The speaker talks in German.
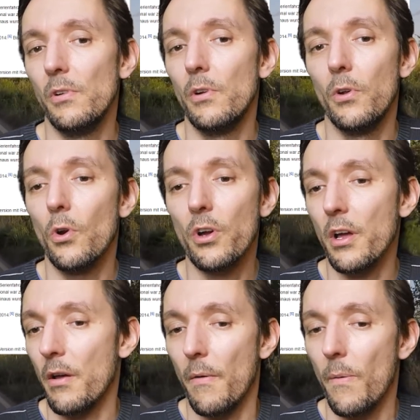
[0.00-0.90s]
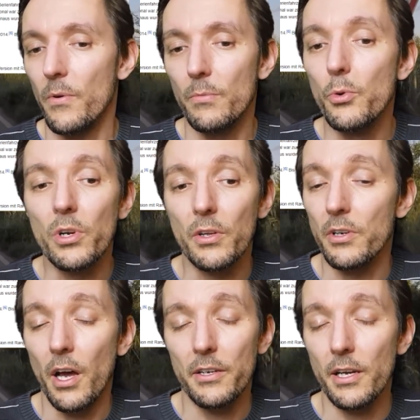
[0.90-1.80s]
locker möglich und
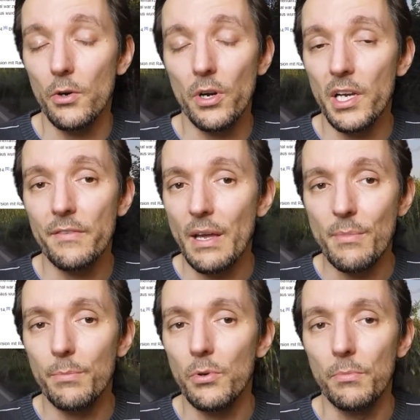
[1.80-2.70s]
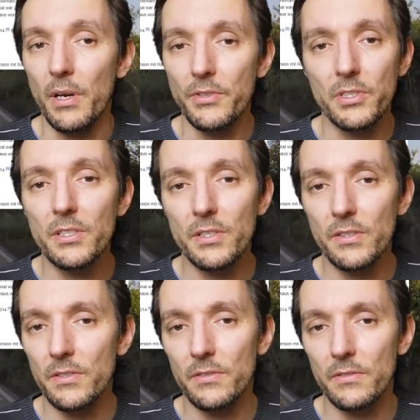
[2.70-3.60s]
er hatte auch eine Wärmepumpe. Also das
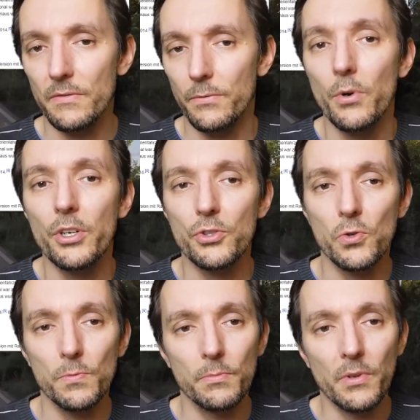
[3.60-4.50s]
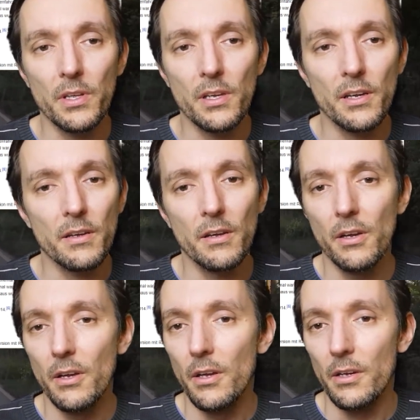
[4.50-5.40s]
ist vorgeschoben, hier
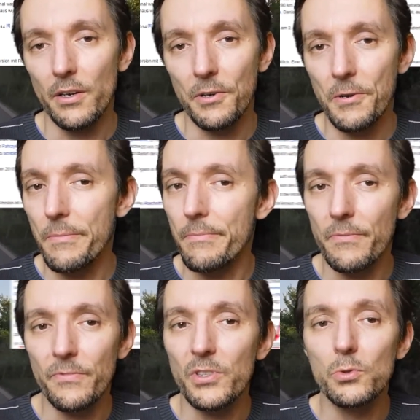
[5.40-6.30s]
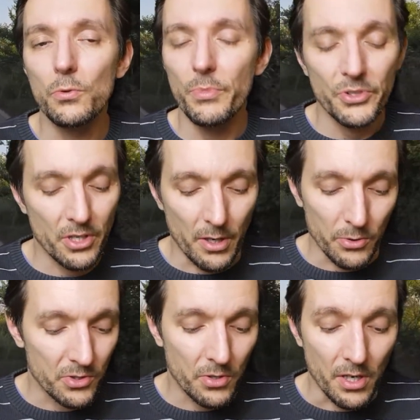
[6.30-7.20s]
ähm, versucht man sich
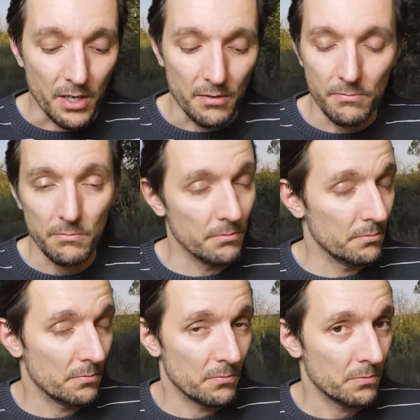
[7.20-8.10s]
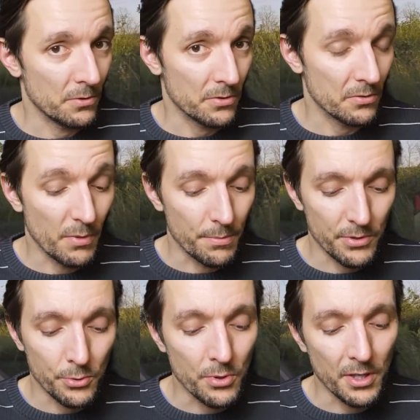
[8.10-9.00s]
rauszureden. Das ist meine
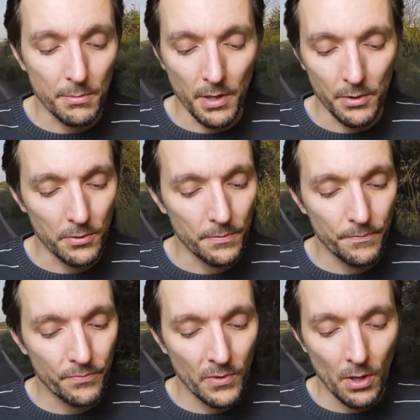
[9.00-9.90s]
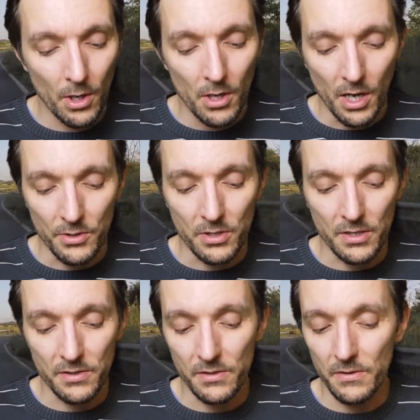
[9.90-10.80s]
persönliche Meinung. Also
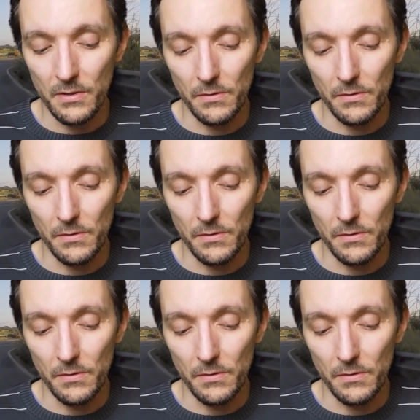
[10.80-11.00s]
das